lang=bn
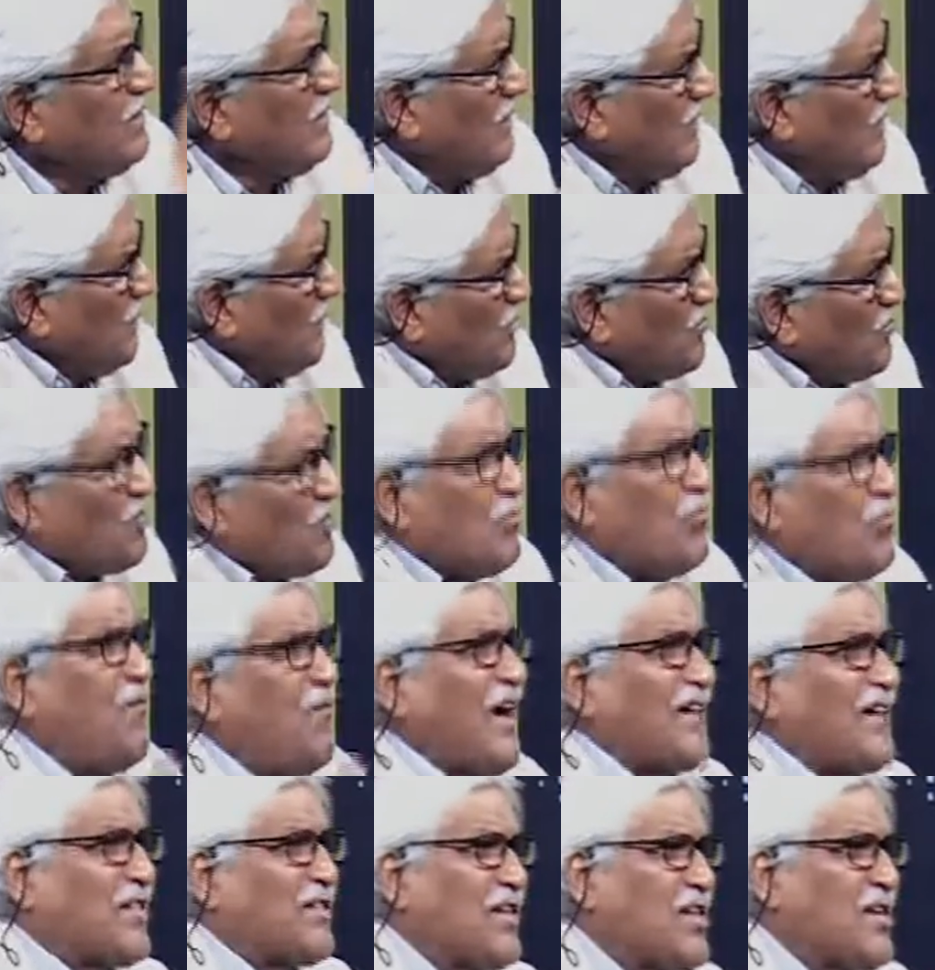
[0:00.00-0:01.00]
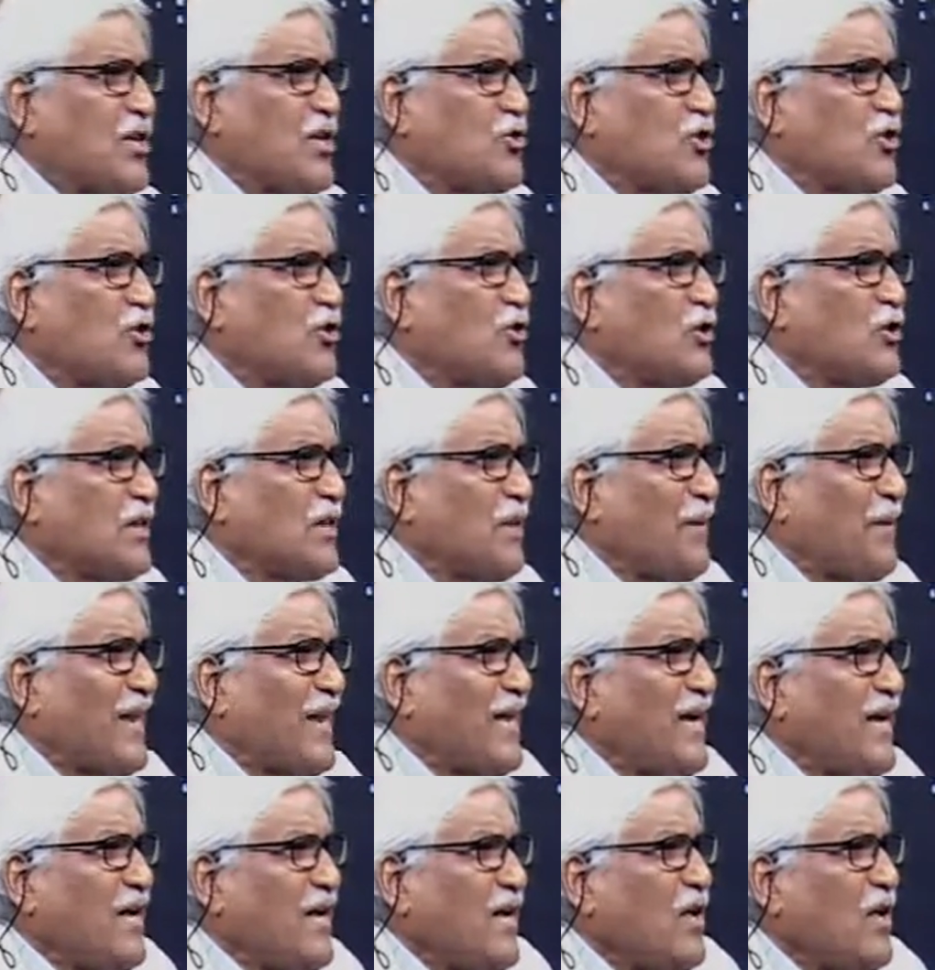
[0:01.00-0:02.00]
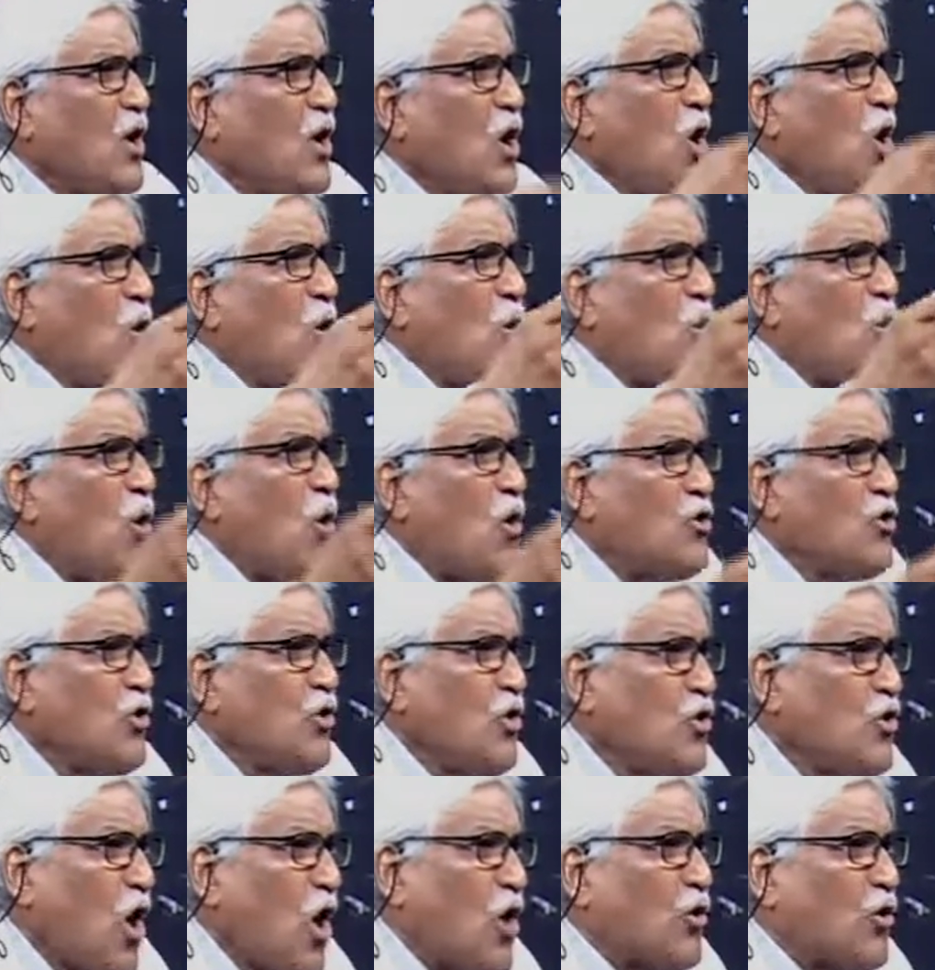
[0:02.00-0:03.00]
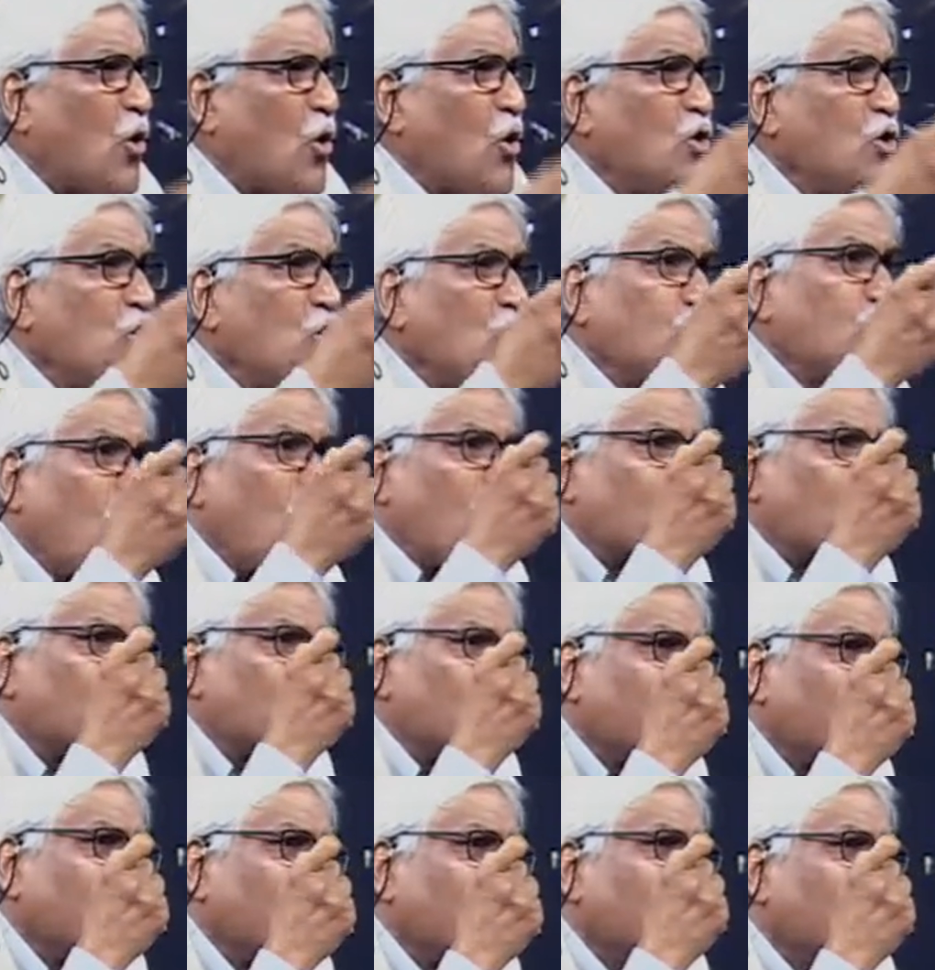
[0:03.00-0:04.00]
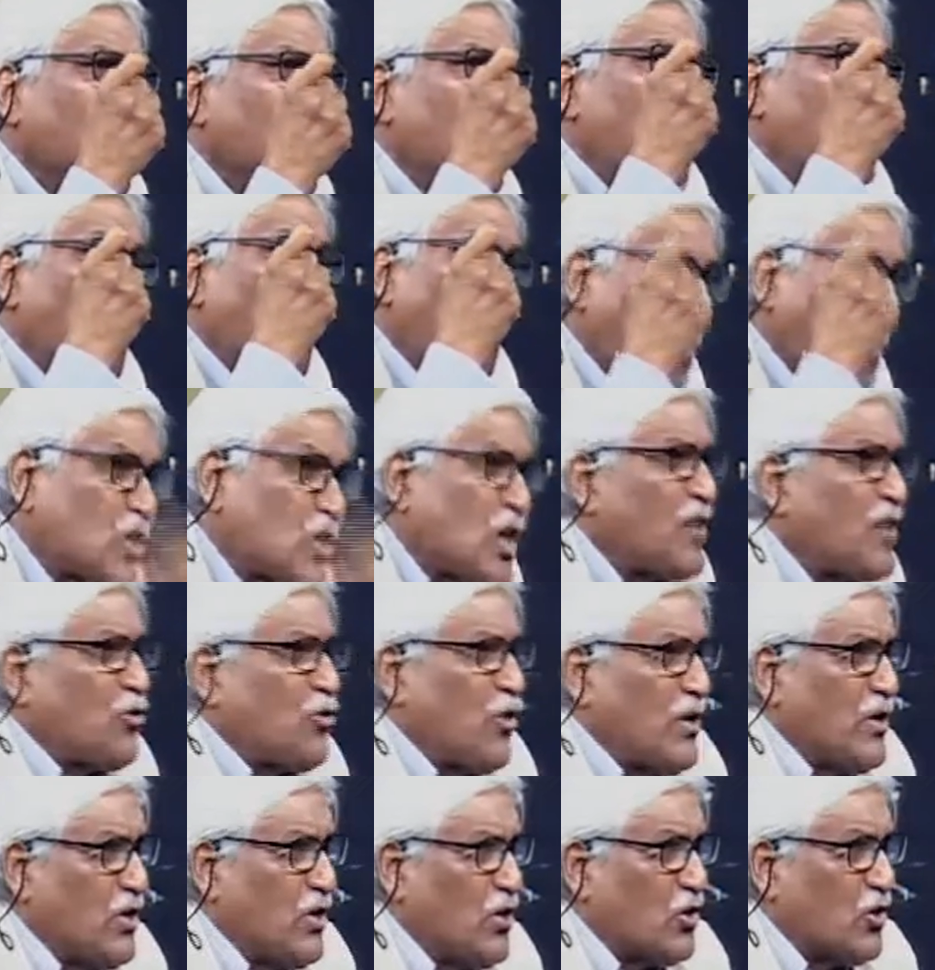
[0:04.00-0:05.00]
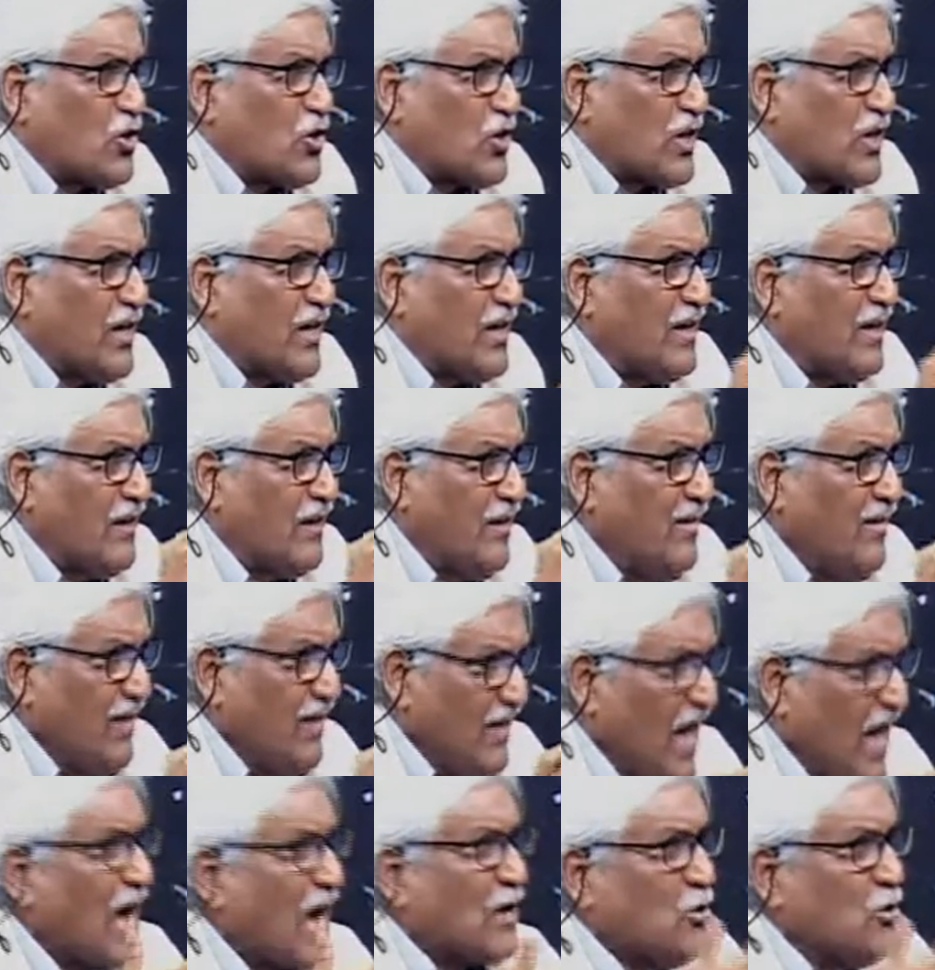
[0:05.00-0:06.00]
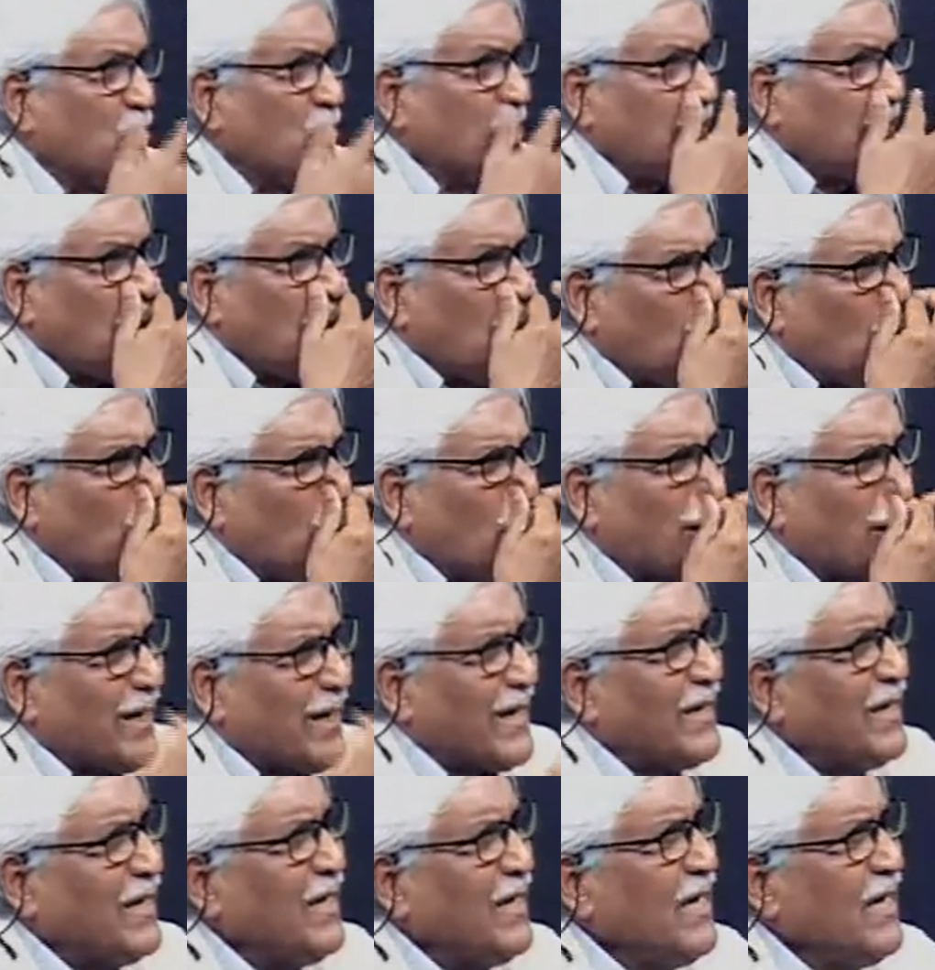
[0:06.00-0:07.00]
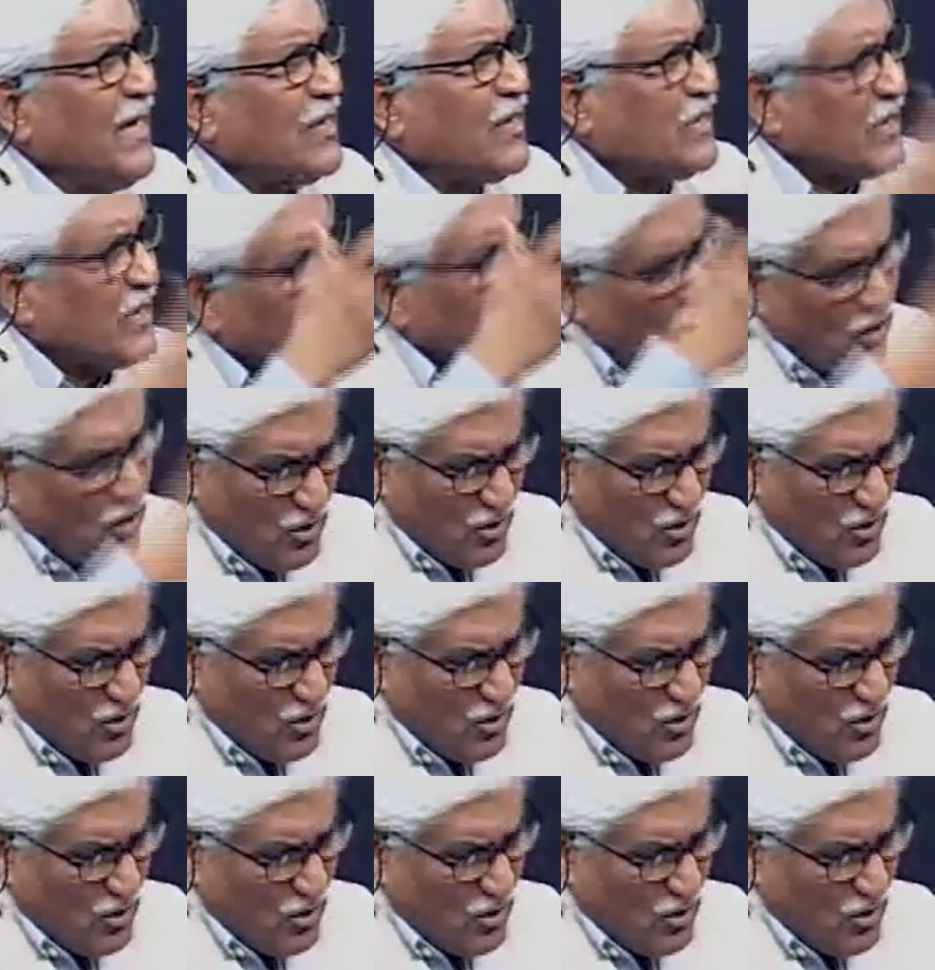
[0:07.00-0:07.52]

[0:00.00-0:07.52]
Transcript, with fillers: সামনে কিন্তু বলা হচ্ছে যে অগাস্ট নাগাদ এটি আরো বাড়তে পারে অন্য ধরনের মশা তৈরি হচ্ছে এখন যেটা হচ্ছে সেটা